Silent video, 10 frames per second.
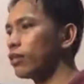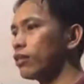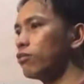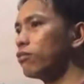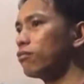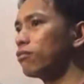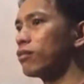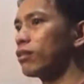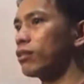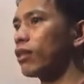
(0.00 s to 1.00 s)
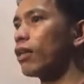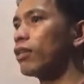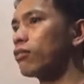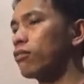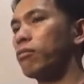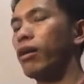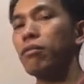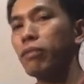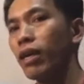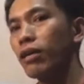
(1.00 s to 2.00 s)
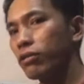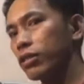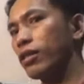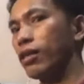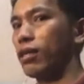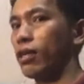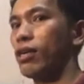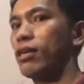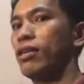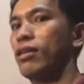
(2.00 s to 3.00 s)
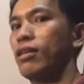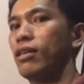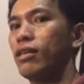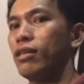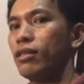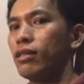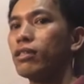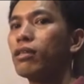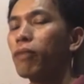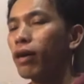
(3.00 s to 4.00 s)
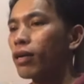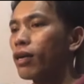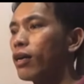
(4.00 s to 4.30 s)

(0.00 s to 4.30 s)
Yung talent ko, maibigay ko rin sa kanila. Kasi para